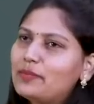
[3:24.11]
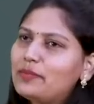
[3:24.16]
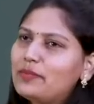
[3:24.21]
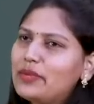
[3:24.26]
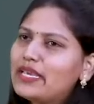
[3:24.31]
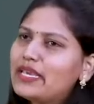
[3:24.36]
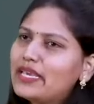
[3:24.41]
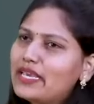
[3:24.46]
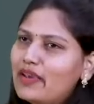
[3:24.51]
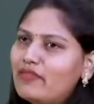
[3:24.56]

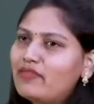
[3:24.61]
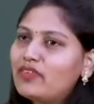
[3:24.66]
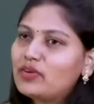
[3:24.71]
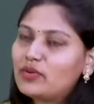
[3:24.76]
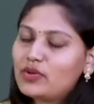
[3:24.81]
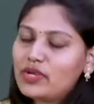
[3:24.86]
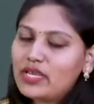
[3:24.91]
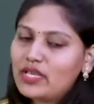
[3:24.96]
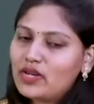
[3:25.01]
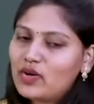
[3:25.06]
మీకు ఎవరు
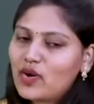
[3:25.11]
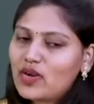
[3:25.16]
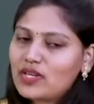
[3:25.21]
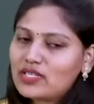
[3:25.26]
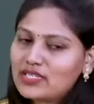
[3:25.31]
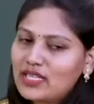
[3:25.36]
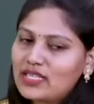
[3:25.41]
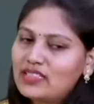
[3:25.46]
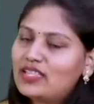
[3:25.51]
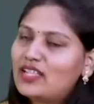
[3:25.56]

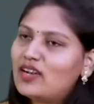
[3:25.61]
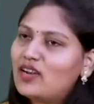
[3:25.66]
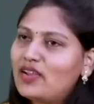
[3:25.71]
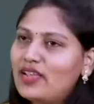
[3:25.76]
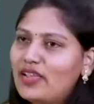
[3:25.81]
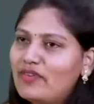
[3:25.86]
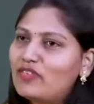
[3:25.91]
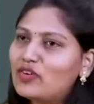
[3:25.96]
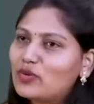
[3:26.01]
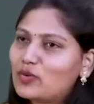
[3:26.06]
హీరోయిన్స్ అందరిలో
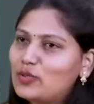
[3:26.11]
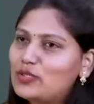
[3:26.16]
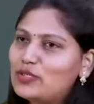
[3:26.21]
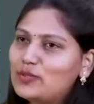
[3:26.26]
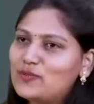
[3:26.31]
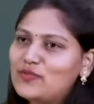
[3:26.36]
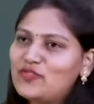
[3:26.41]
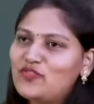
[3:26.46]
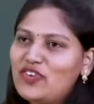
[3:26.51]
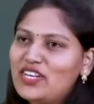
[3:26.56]
ఎవరు
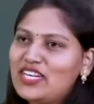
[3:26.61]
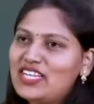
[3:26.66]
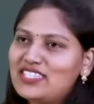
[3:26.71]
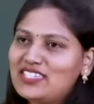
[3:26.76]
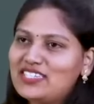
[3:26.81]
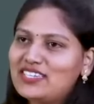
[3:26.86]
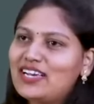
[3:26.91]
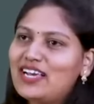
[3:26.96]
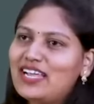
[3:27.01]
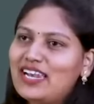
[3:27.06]
కొంచెం
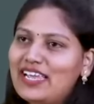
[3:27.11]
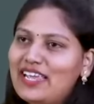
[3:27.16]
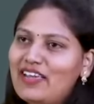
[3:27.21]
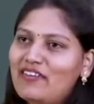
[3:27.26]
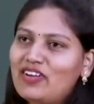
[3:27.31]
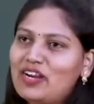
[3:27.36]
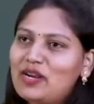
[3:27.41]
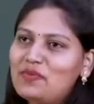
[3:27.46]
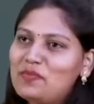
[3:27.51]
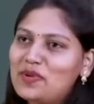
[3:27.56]
స్వీటెస్ట్ గా అలా
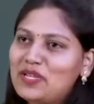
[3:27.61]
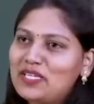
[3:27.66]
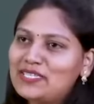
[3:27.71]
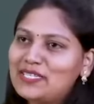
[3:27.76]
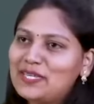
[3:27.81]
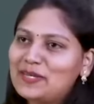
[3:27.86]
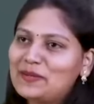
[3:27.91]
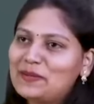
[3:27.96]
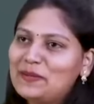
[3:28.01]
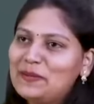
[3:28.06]
ఎవరు
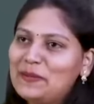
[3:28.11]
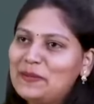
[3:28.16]
అనిపించారు